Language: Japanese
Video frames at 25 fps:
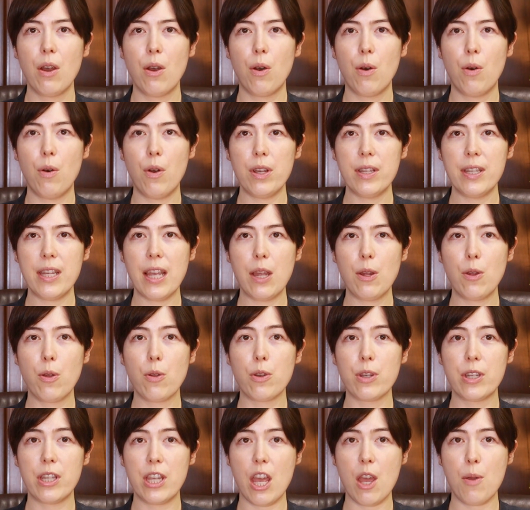法制度
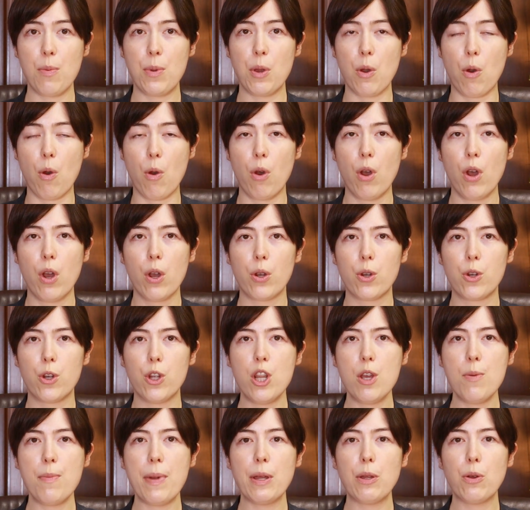の整備を
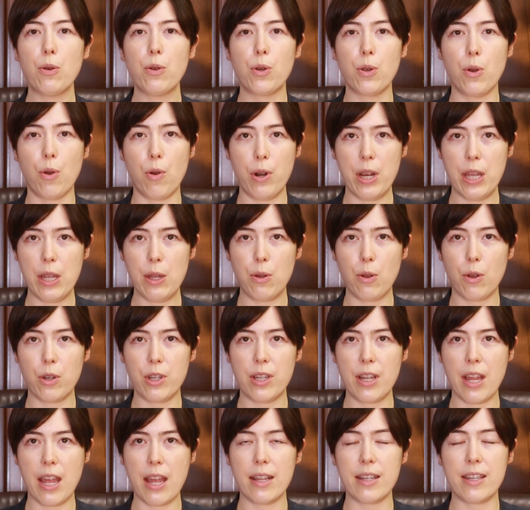車の両輪と
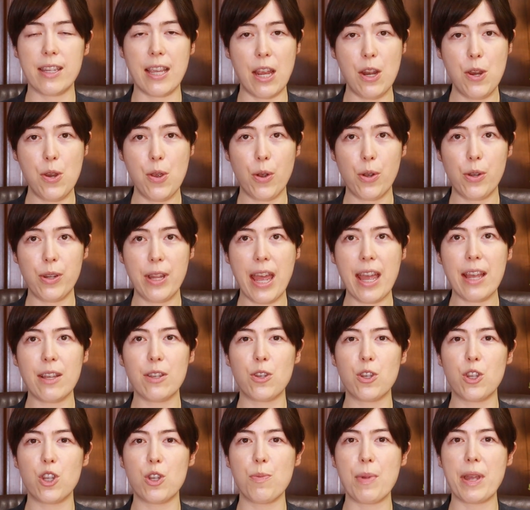して全力で
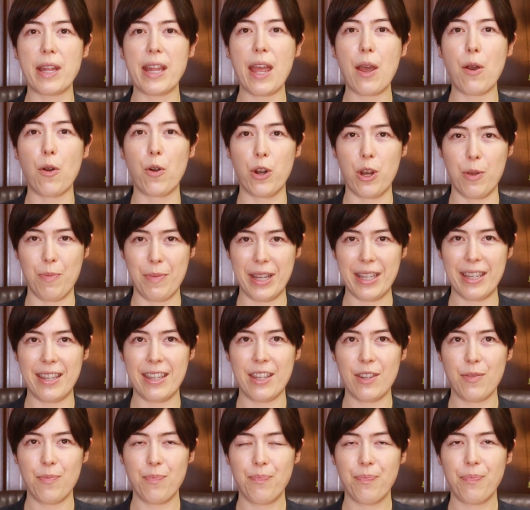進めておりま
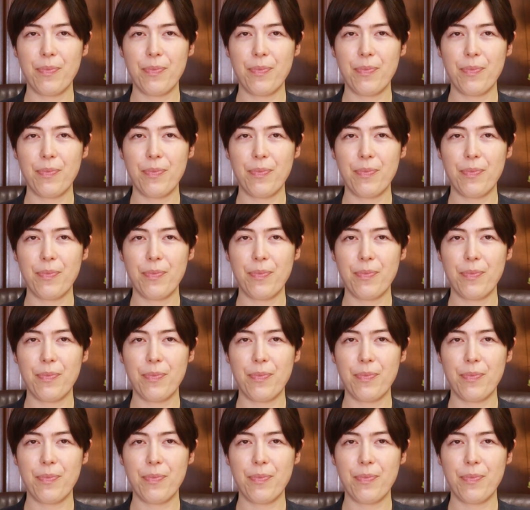す